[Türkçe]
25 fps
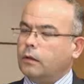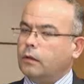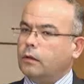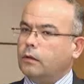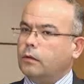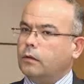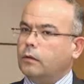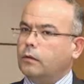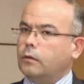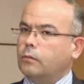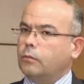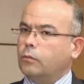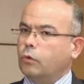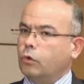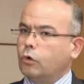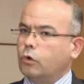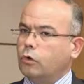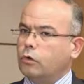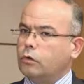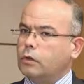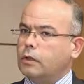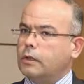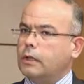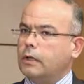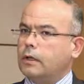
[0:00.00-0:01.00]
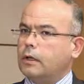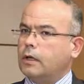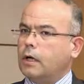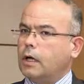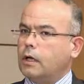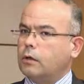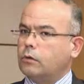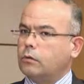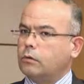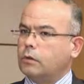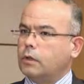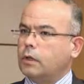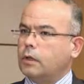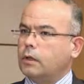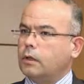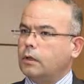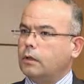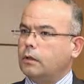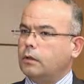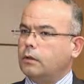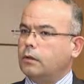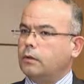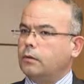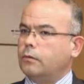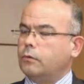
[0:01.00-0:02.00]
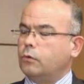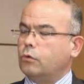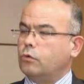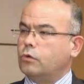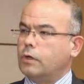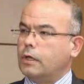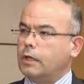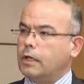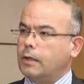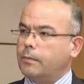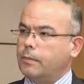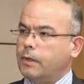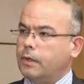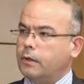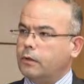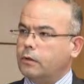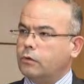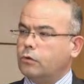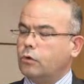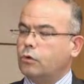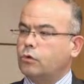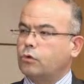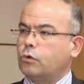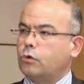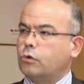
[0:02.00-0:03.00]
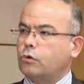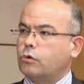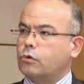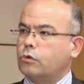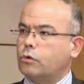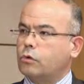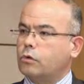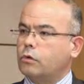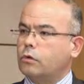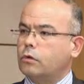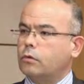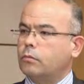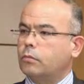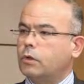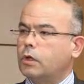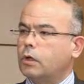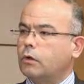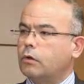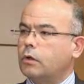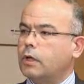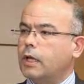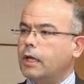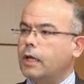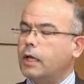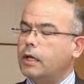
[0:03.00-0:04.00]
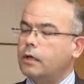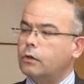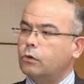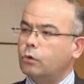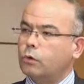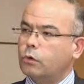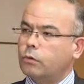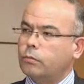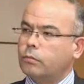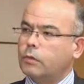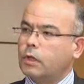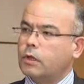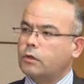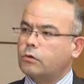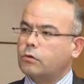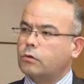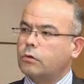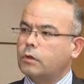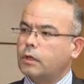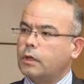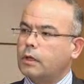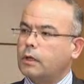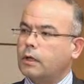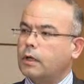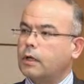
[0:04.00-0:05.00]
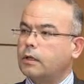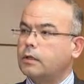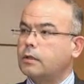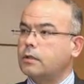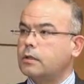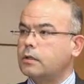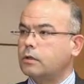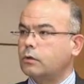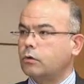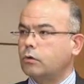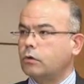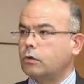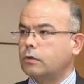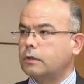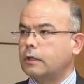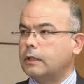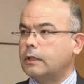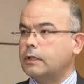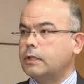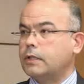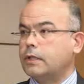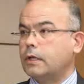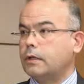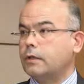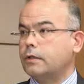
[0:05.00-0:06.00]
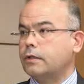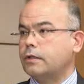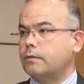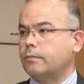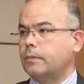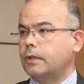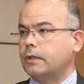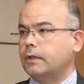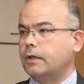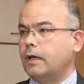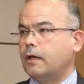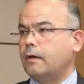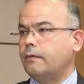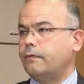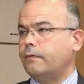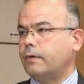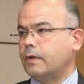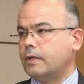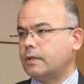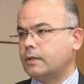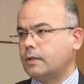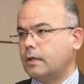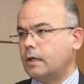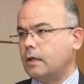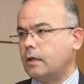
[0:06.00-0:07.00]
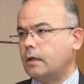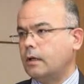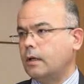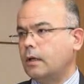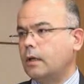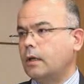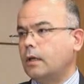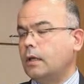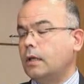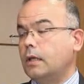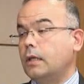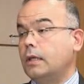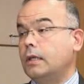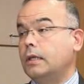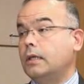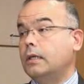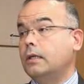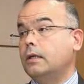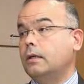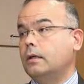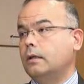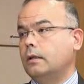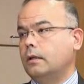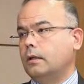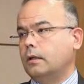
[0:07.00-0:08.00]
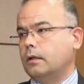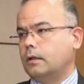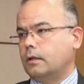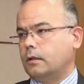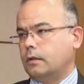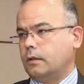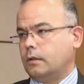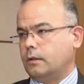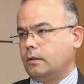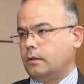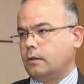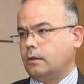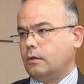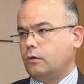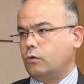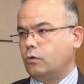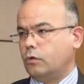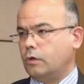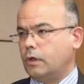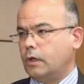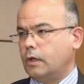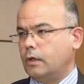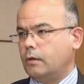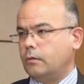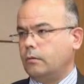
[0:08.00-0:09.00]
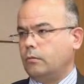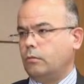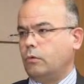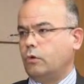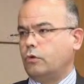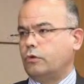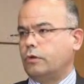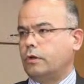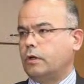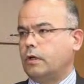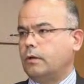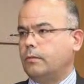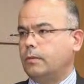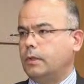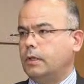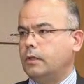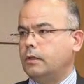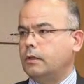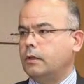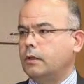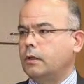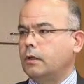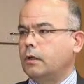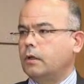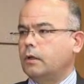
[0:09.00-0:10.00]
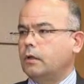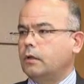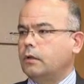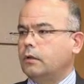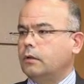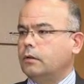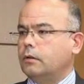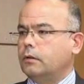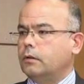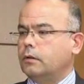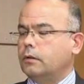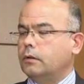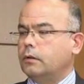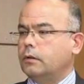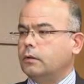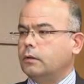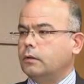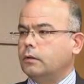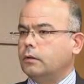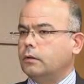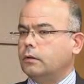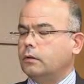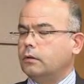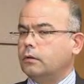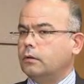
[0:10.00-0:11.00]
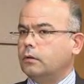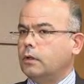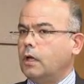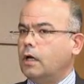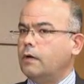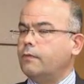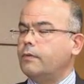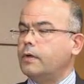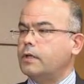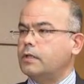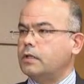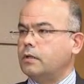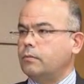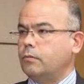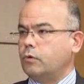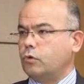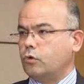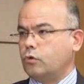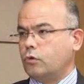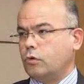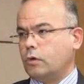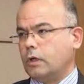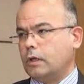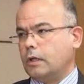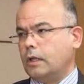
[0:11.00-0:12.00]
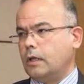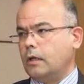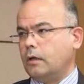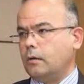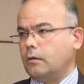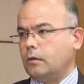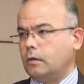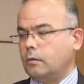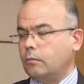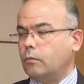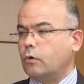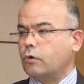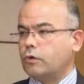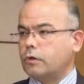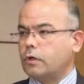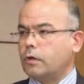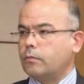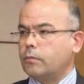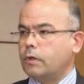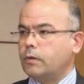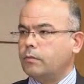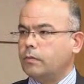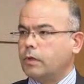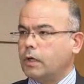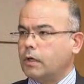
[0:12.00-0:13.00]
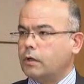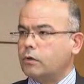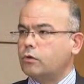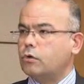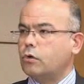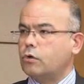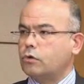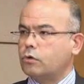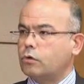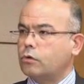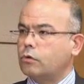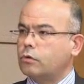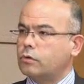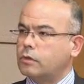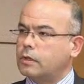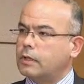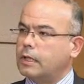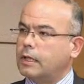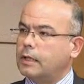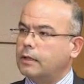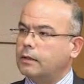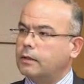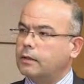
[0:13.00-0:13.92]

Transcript: Ee, bu konuda da kanunda e, düzenleme söz konusu. Buna göre her doğumdan sonra kadın sigortalının çalışmadığı en fazla iki yıllık e, süreyi borçlanabilir. E, daha fazla bir sürede e, borçlanma imkanı söz konusu